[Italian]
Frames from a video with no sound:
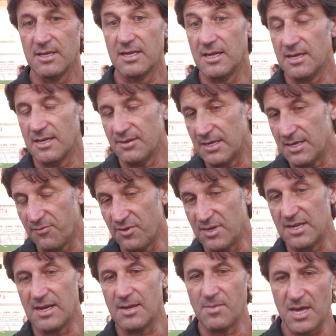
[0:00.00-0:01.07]
e, e
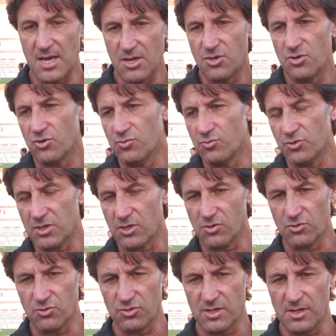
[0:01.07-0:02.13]
rifinire meglio, comunque
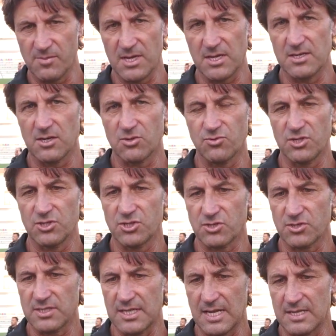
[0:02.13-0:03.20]
concludere meglio in alcune
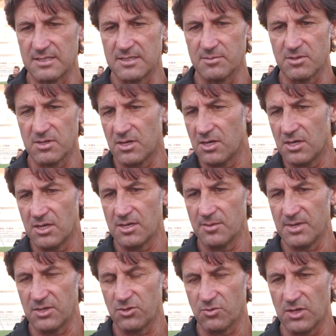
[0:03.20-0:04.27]
circostanze, però
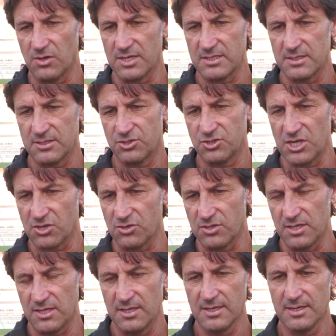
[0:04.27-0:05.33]
ripeto quello che cerco
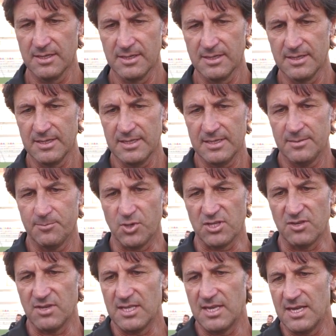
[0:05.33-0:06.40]
di poi
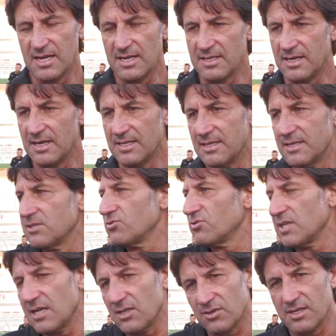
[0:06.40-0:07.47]
di vedere al di là del
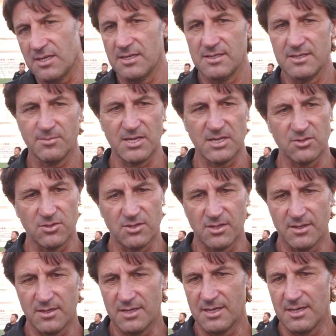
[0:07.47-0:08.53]
risultato che, ripeto,
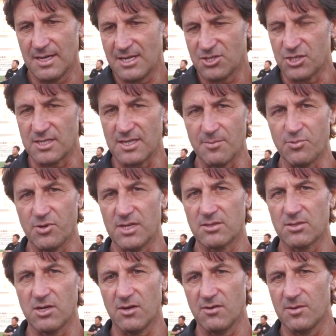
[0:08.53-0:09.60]
eh, lascia il tempo che
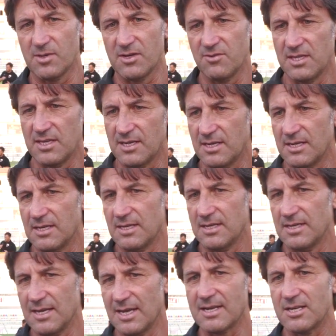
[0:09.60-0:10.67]
trova, ma è vedere
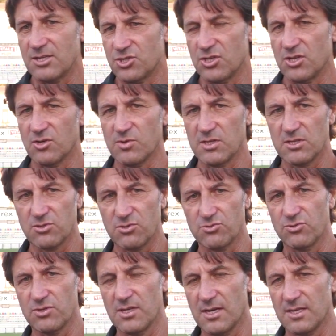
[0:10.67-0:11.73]
eh, la crescita, come hai detto
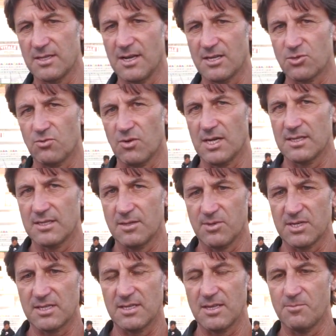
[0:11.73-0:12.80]
tu, della squadra di
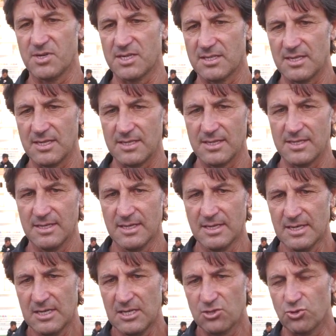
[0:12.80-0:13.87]
partita in partita
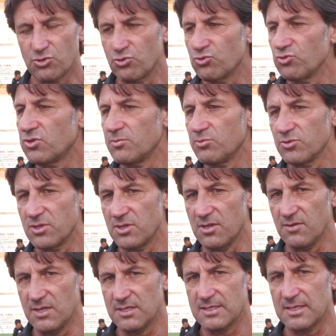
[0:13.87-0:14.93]
sotto tutti i punti
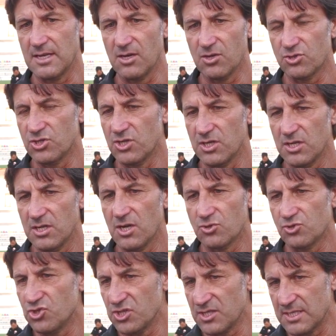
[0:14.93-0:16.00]
di vista. E oggi,
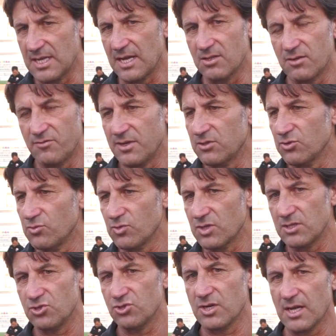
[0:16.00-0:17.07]
oggi c'è stato il fatto
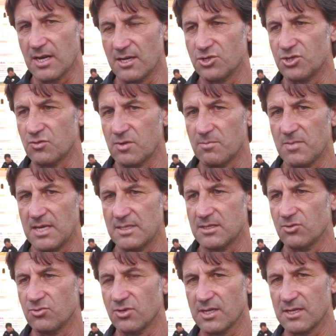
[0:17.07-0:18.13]
comunque di giocare alle 5 e
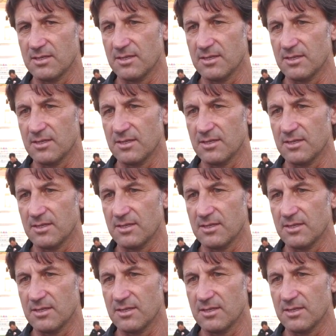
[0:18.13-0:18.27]
mezza con un,